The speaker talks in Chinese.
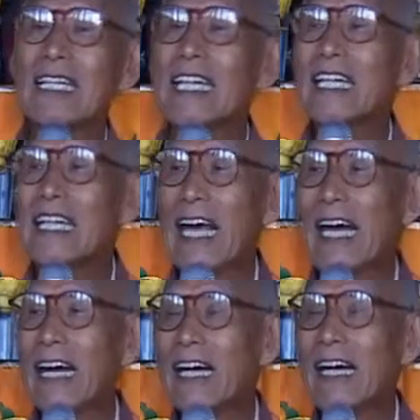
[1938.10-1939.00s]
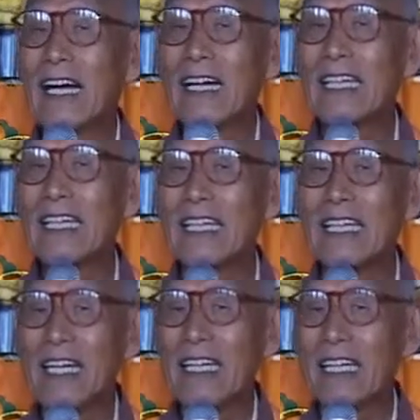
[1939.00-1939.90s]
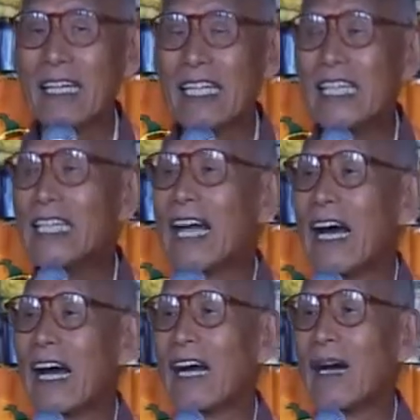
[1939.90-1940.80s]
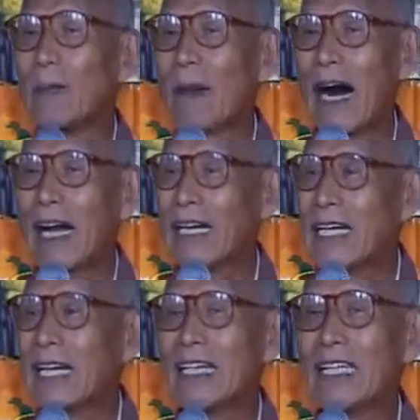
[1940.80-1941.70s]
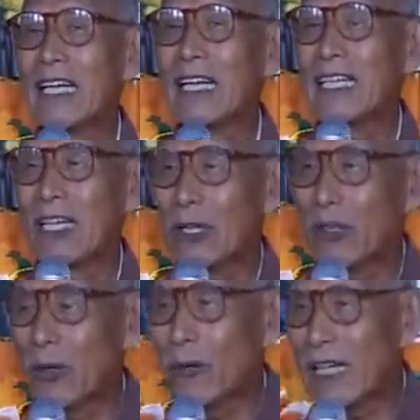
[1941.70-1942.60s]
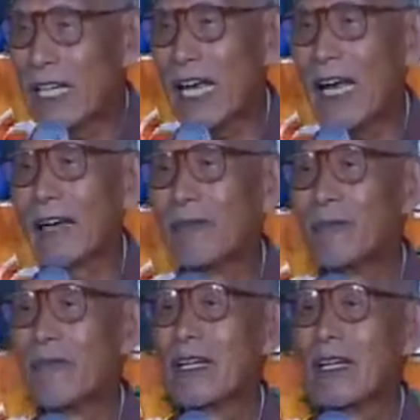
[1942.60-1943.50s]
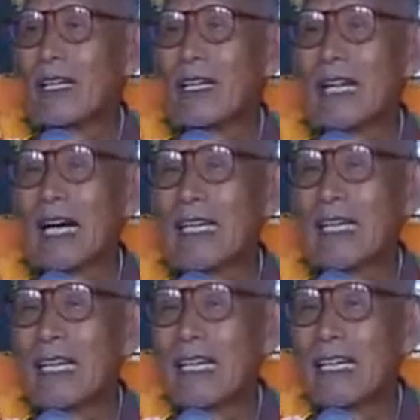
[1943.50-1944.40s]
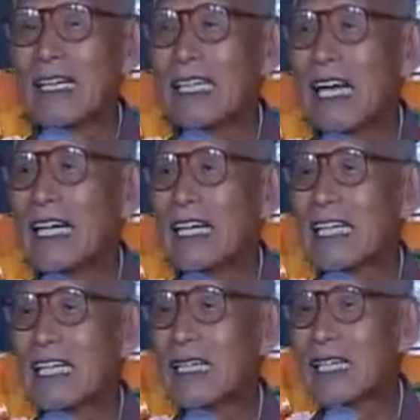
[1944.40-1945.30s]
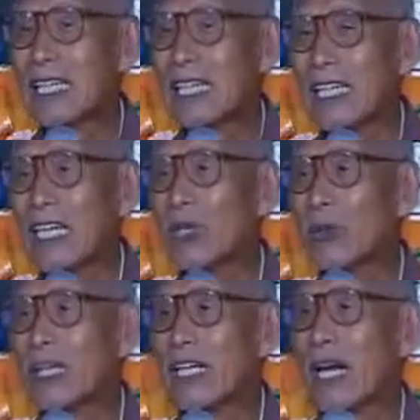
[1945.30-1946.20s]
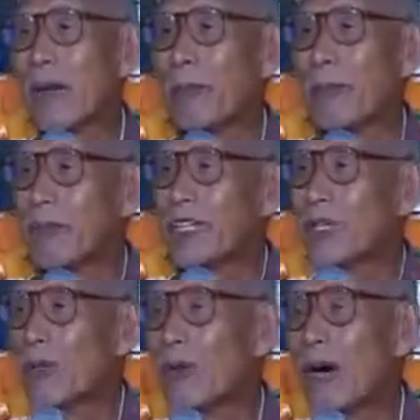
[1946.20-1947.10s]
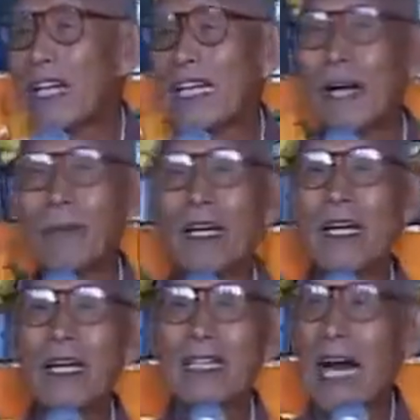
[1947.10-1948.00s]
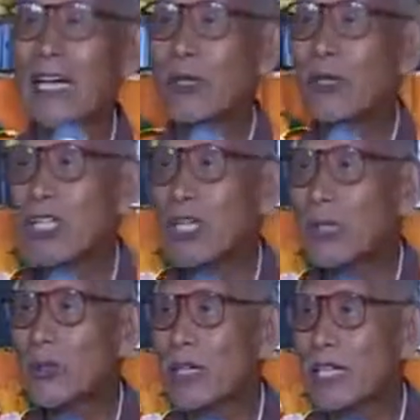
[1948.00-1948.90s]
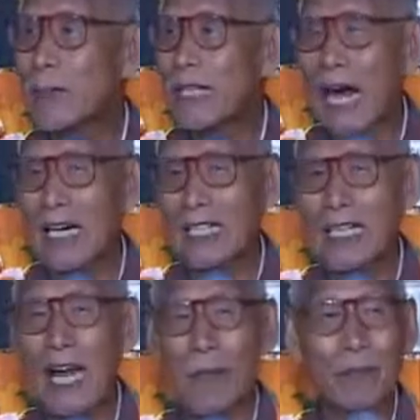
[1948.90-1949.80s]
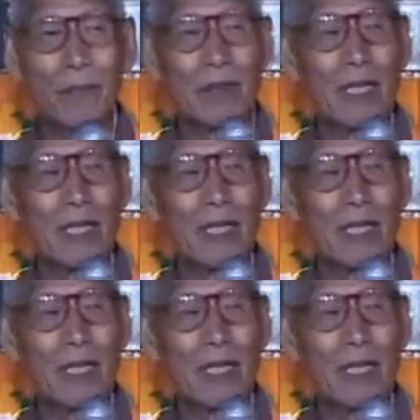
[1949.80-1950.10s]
那是个印，是意印，啊，这个印印，到中国的印，那个印是是印度的印，不是中国的印，他有时候用什么哪个字嘞？